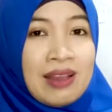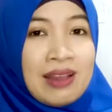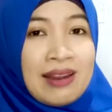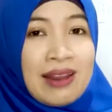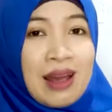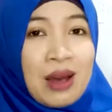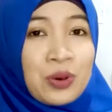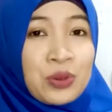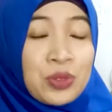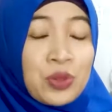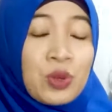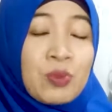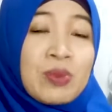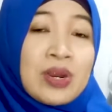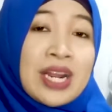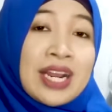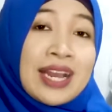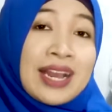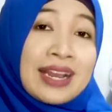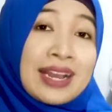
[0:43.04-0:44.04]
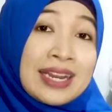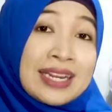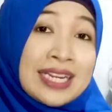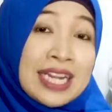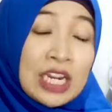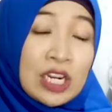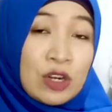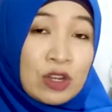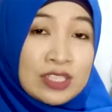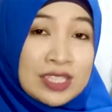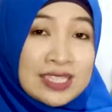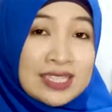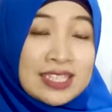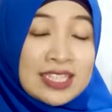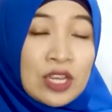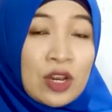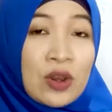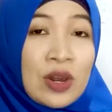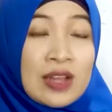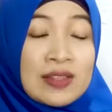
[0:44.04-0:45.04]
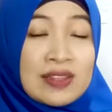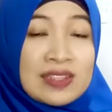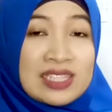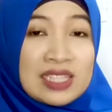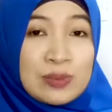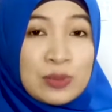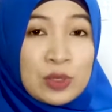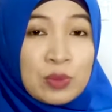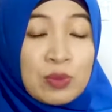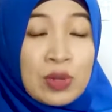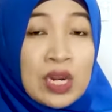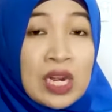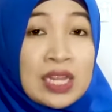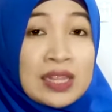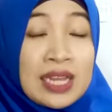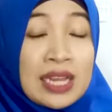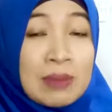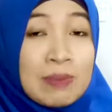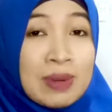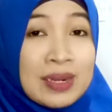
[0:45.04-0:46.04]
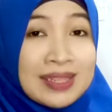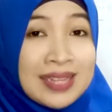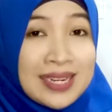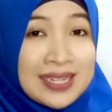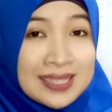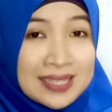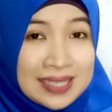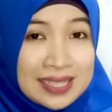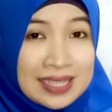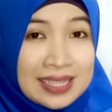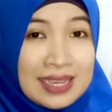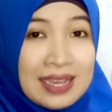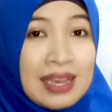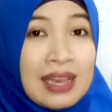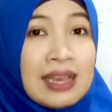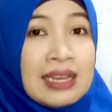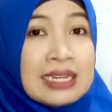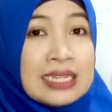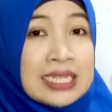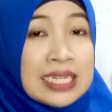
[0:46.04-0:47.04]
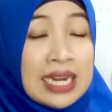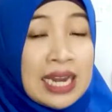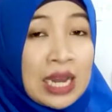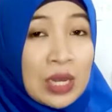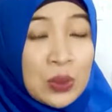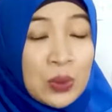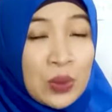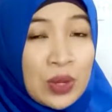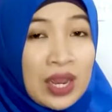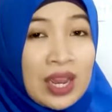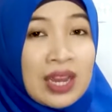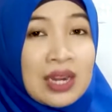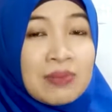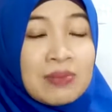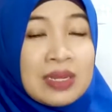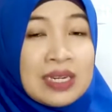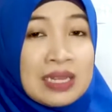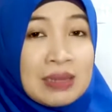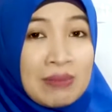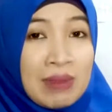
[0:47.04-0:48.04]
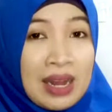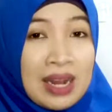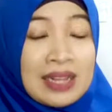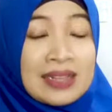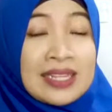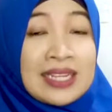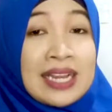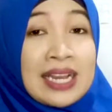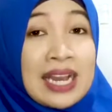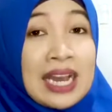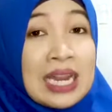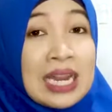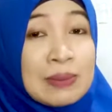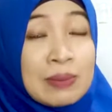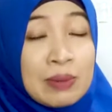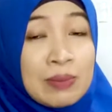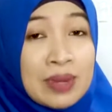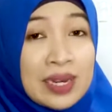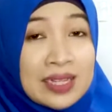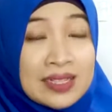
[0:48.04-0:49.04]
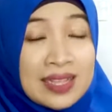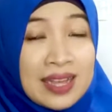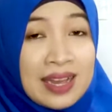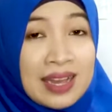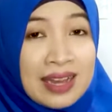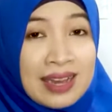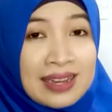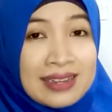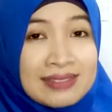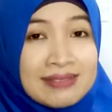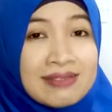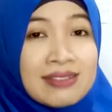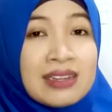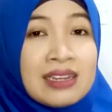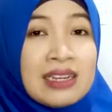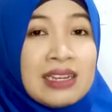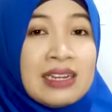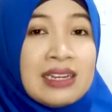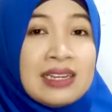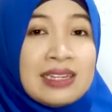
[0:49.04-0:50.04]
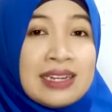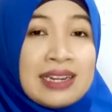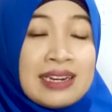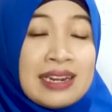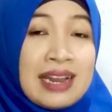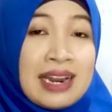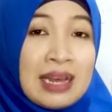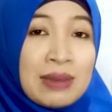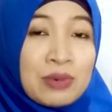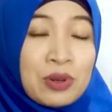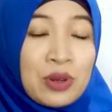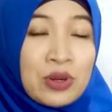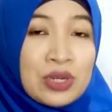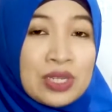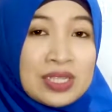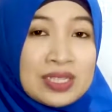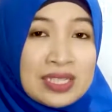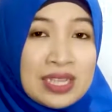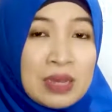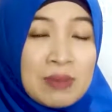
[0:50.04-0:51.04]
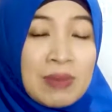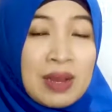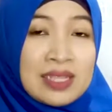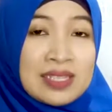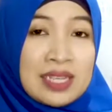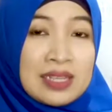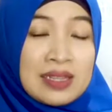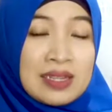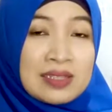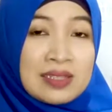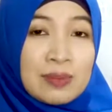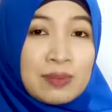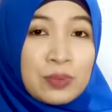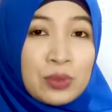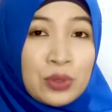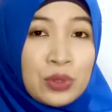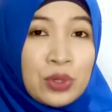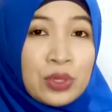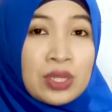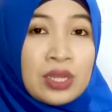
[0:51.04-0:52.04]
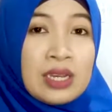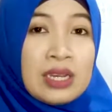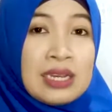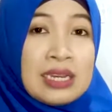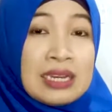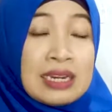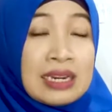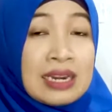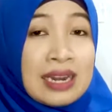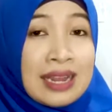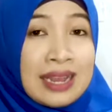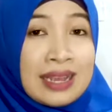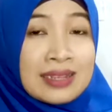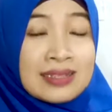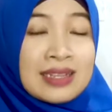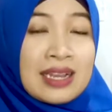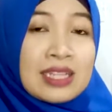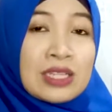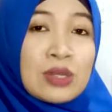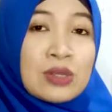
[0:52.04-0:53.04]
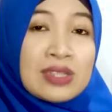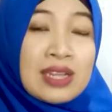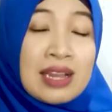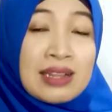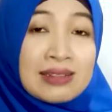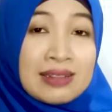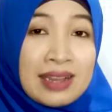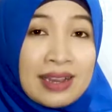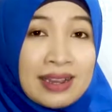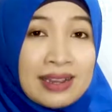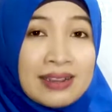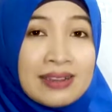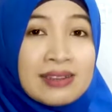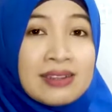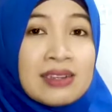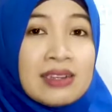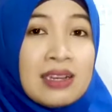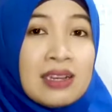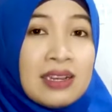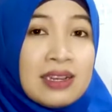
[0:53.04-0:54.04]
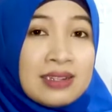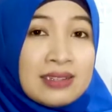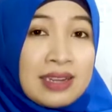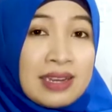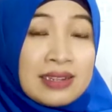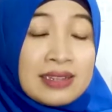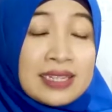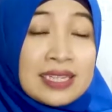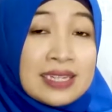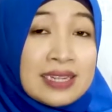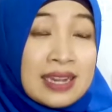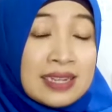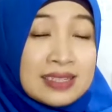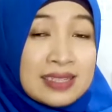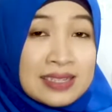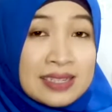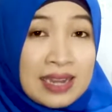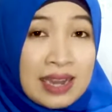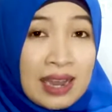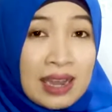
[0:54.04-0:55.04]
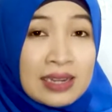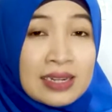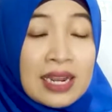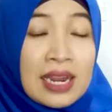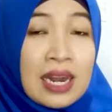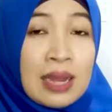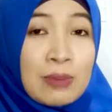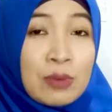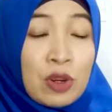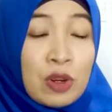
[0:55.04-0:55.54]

Nah, untuk menegakkan diagnosis seseorang tersebut menderita hipertensi, dilakukan minimal tiga kali pemeriksaan dan dalam kondisi pasien tersebut rileks atau santai dan tidak sedang dalam